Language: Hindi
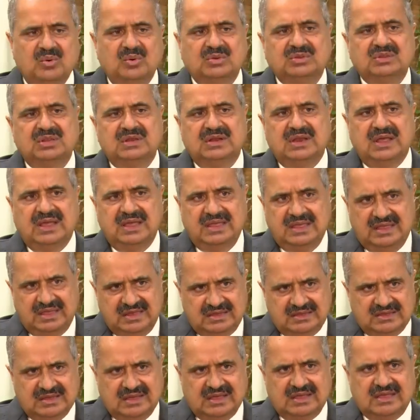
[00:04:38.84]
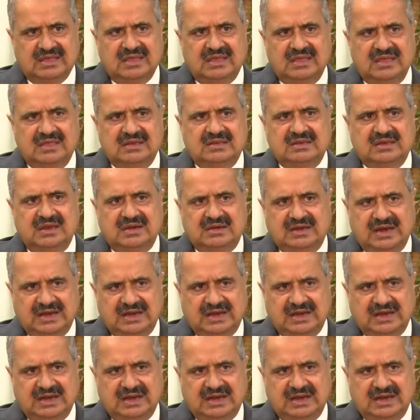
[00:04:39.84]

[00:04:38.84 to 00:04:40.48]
उतना ही ये डाटा